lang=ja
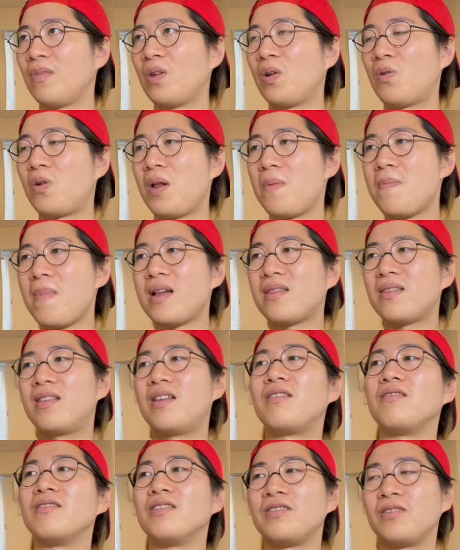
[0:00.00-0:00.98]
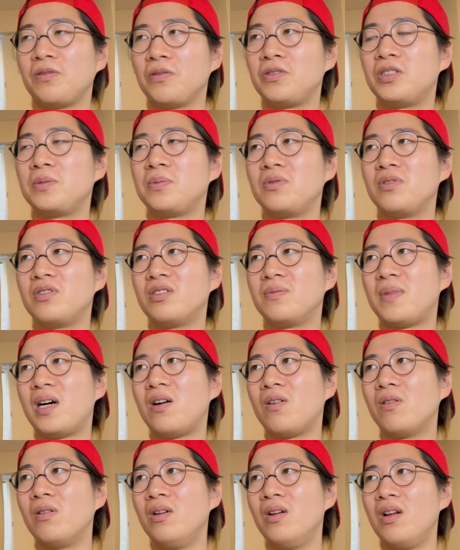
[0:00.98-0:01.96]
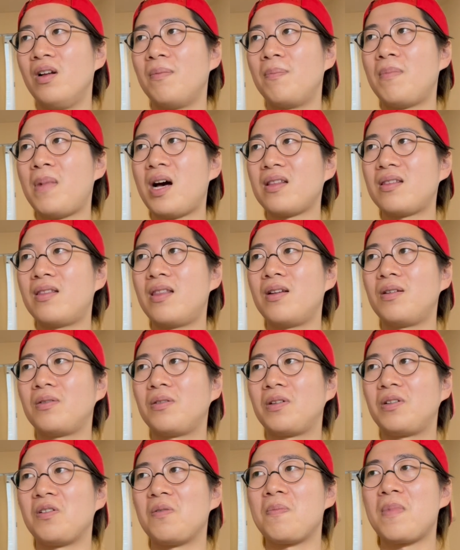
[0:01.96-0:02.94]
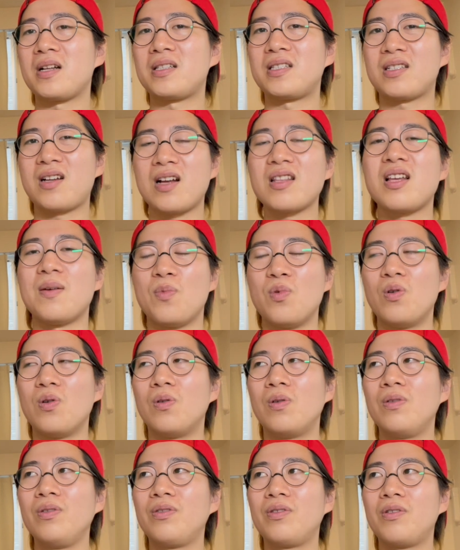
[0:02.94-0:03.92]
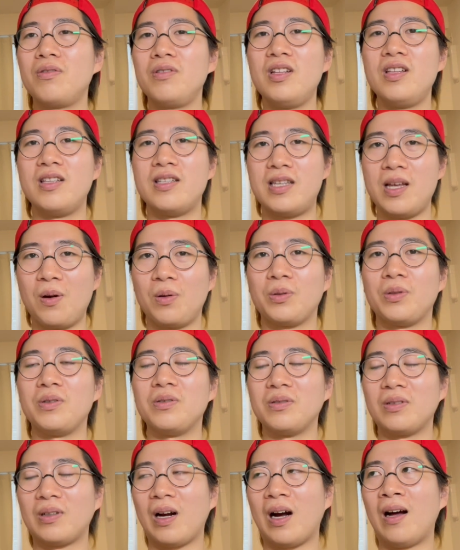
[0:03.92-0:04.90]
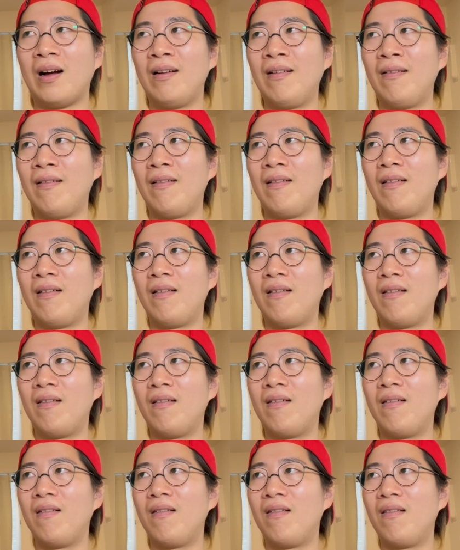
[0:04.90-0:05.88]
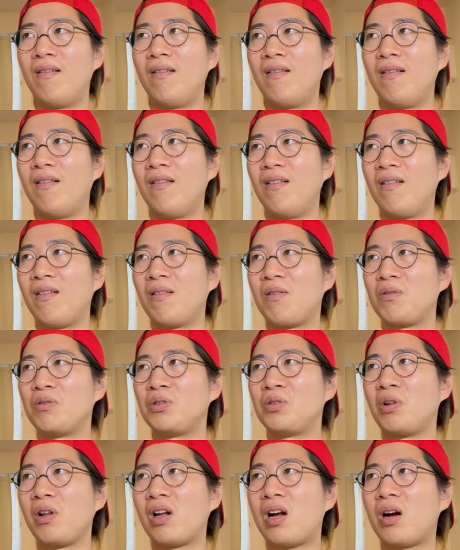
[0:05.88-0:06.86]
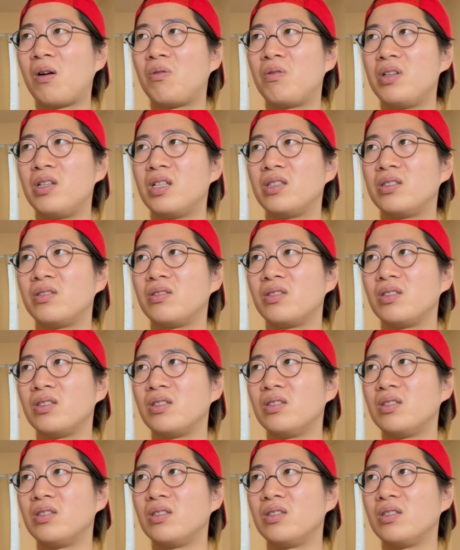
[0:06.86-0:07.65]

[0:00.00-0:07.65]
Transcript: これ待ってるんですけど、自分の番を。待ってる時の待ち方も本当にゼロというか。このノリかっこいいですし。